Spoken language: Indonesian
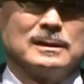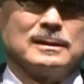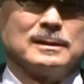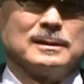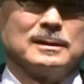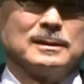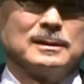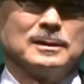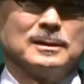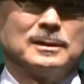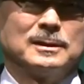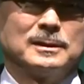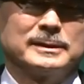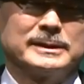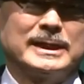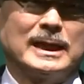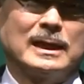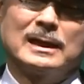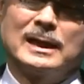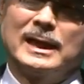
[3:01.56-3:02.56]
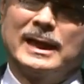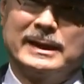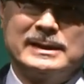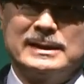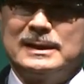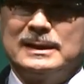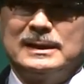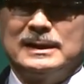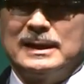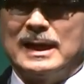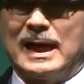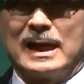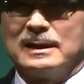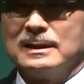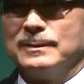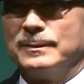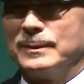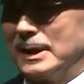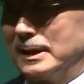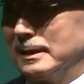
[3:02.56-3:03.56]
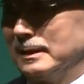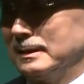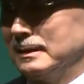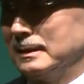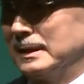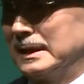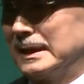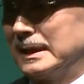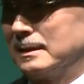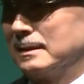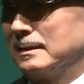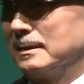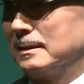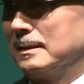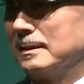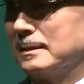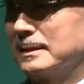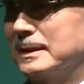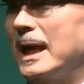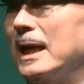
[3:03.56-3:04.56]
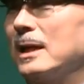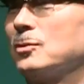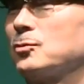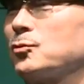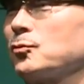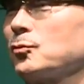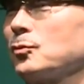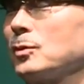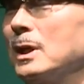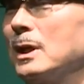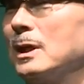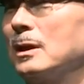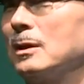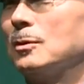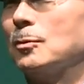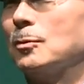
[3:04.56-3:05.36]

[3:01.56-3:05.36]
Adalah mimpi sederhana saya bahwa semua orang